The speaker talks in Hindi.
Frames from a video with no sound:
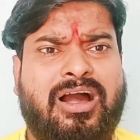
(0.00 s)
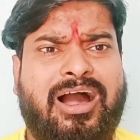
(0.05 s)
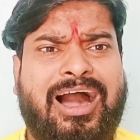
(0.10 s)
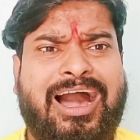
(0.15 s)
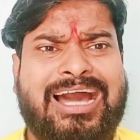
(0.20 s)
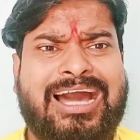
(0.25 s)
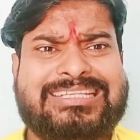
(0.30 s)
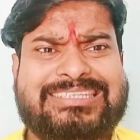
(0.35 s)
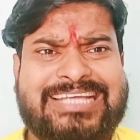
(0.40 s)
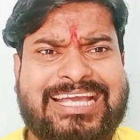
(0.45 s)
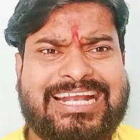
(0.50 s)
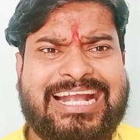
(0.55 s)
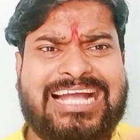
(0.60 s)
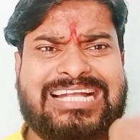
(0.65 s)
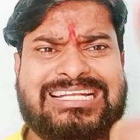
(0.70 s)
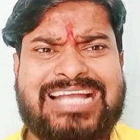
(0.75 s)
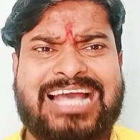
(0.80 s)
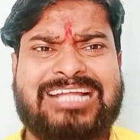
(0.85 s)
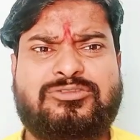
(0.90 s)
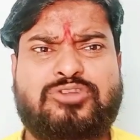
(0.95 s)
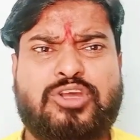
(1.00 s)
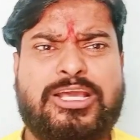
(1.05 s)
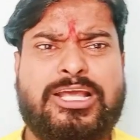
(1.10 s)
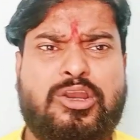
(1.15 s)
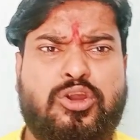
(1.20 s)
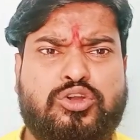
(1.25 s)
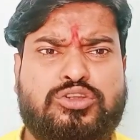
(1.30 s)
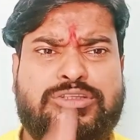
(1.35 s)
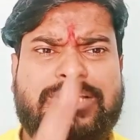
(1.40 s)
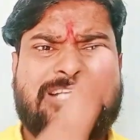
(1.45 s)
अगर देखा जाए तो ये
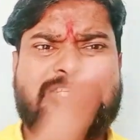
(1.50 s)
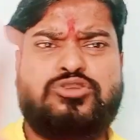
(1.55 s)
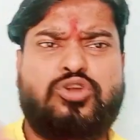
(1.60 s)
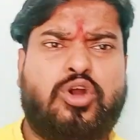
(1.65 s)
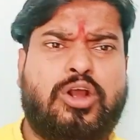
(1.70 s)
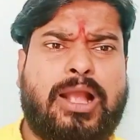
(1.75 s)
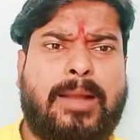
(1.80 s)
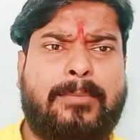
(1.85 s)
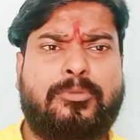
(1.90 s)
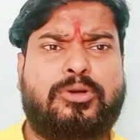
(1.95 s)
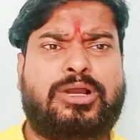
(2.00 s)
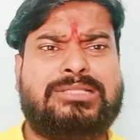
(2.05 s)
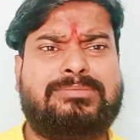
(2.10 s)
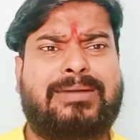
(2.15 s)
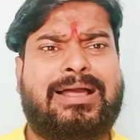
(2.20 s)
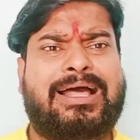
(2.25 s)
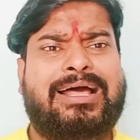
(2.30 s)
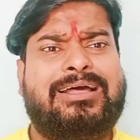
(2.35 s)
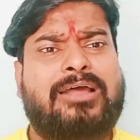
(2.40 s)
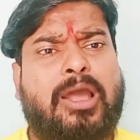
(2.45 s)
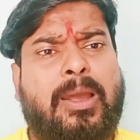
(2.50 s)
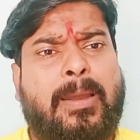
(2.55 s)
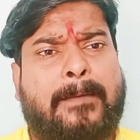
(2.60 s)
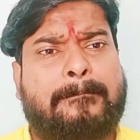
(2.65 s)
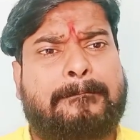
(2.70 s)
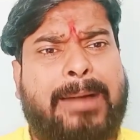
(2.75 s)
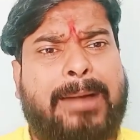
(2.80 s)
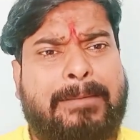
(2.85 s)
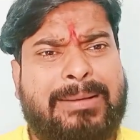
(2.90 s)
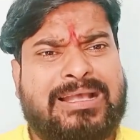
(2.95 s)
लोग देशद्रोह का मुकदमा
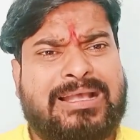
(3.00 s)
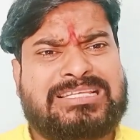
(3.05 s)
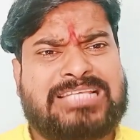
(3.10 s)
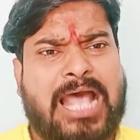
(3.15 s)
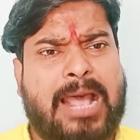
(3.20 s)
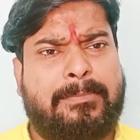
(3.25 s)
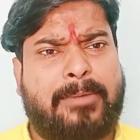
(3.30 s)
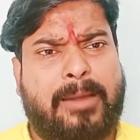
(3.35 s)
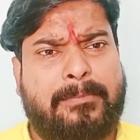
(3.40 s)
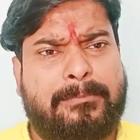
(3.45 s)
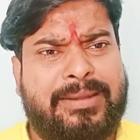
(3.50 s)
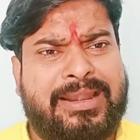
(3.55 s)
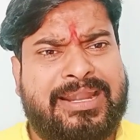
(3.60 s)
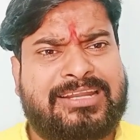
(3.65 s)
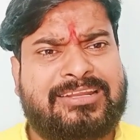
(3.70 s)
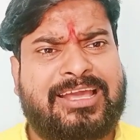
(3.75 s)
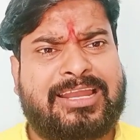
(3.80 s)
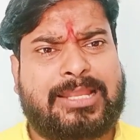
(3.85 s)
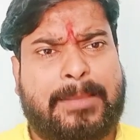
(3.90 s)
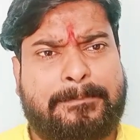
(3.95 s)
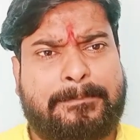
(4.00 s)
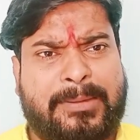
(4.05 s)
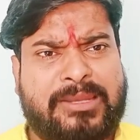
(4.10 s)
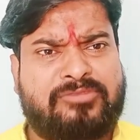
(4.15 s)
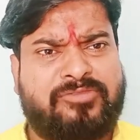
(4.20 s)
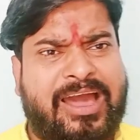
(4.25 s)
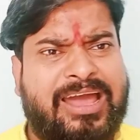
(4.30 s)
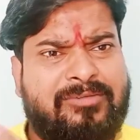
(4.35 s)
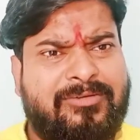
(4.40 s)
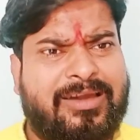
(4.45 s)
बाबा साहब अंबेडकर के परिवार